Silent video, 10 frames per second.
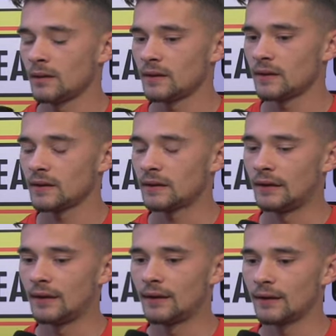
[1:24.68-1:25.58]

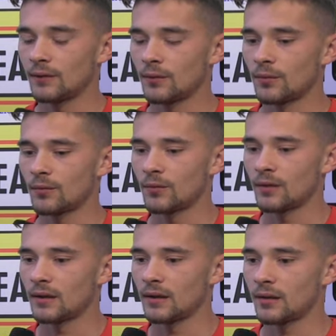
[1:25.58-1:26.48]
Sì,
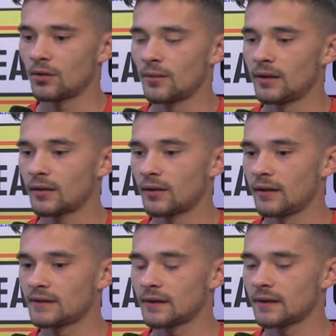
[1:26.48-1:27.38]
comunque come
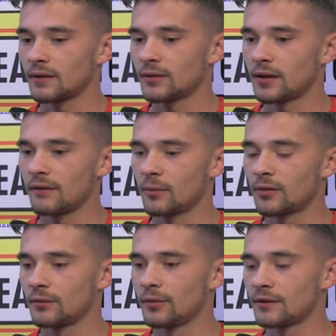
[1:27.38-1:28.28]
l'Ercolanese anche noi
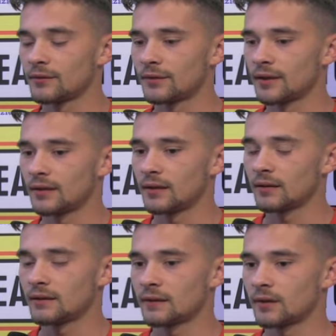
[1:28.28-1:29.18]
arriviamo da due
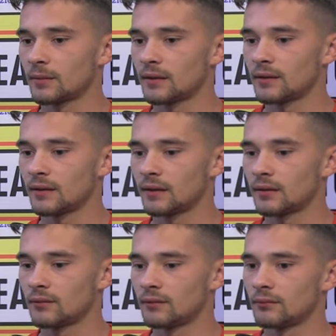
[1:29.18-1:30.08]
risultati
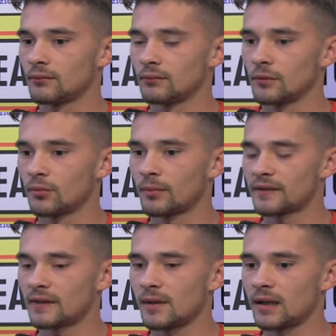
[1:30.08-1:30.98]
sicuramente mm, non
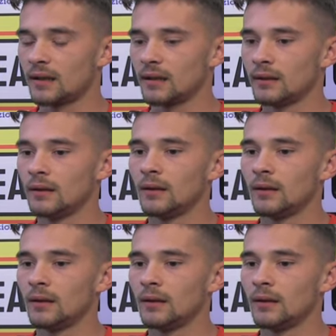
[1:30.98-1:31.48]
massimali.